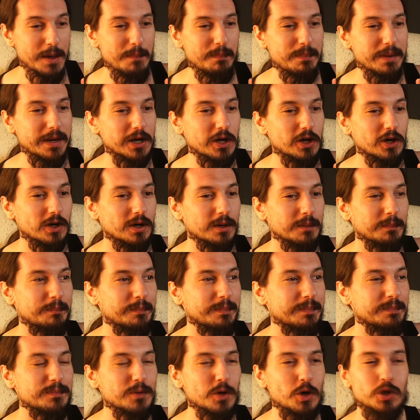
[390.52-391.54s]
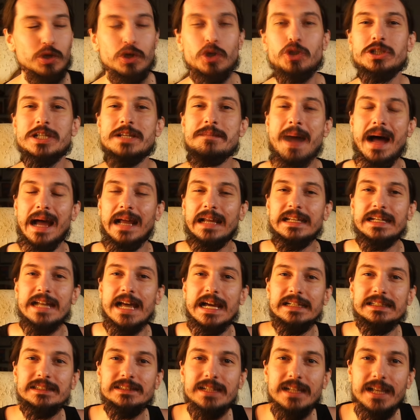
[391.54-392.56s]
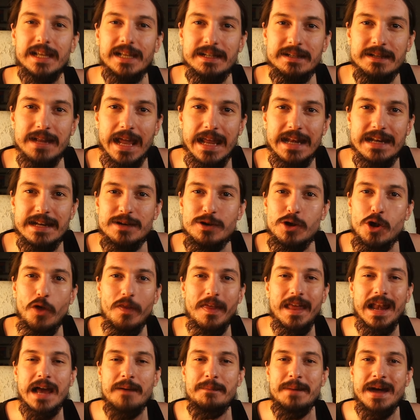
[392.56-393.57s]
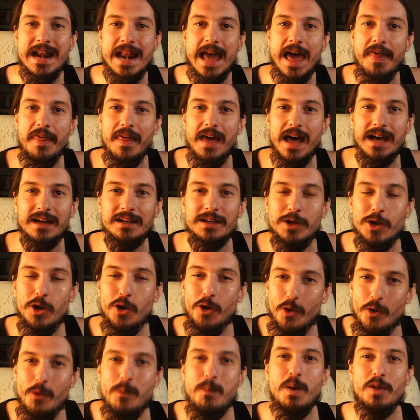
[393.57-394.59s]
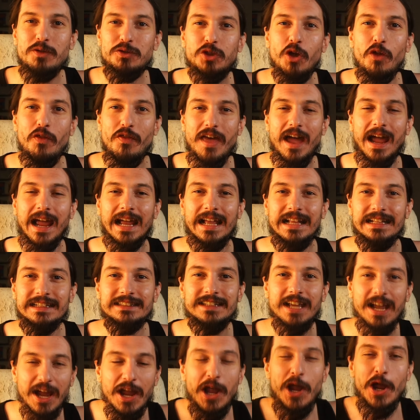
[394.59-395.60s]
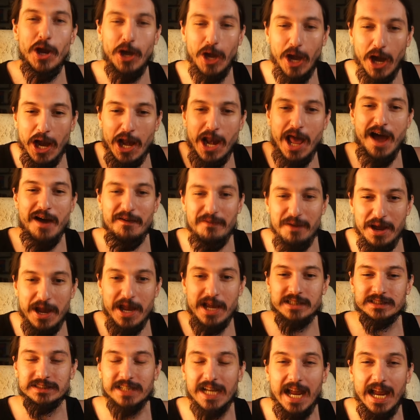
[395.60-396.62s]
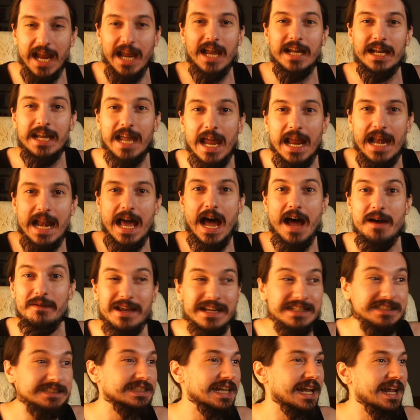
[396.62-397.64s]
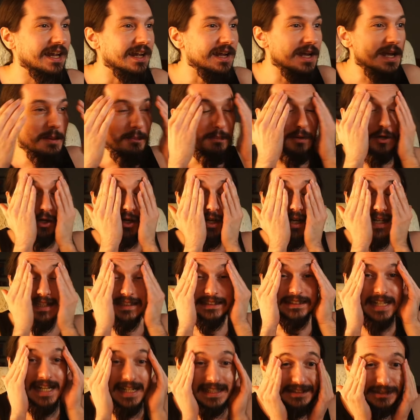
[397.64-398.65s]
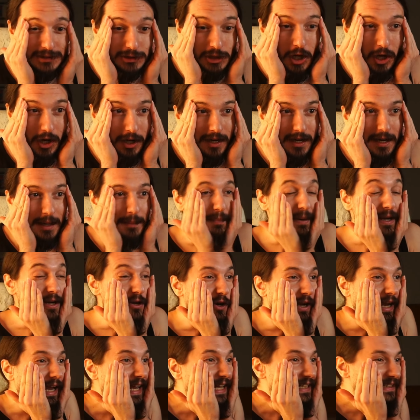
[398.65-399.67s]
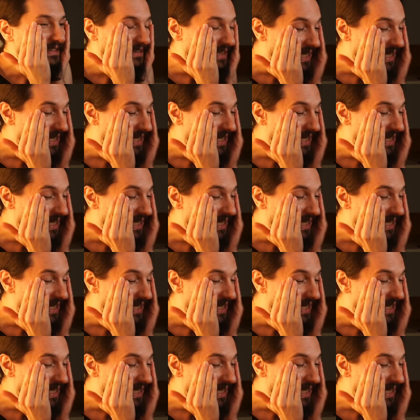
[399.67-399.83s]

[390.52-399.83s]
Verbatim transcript: Pero, ¿os imagináis en, lo de la manada? Un montón de gente, ¡que la BS! ¡que la BS! ¿Pero qué es esto? ¿Pero qué es